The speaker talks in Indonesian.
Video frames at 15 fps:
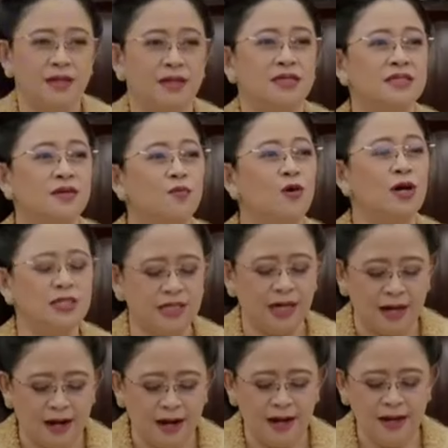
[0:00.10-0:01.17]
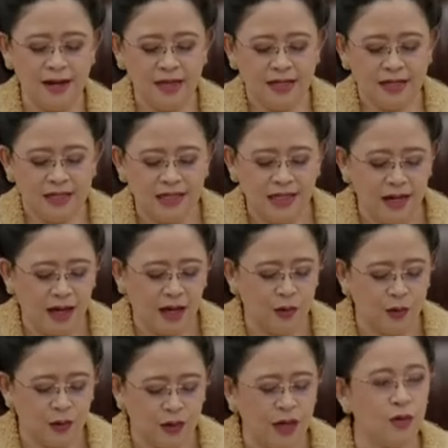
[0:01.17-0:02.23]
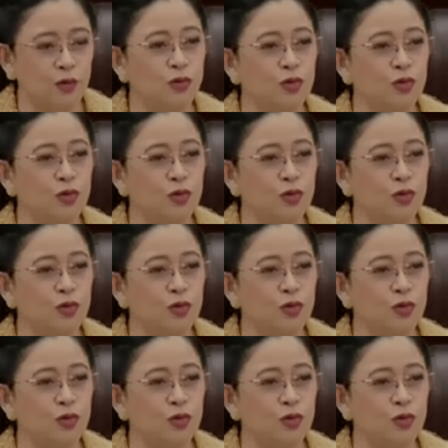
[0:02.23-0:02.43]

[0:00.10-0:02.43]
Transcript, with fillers: Semua cara dilakukan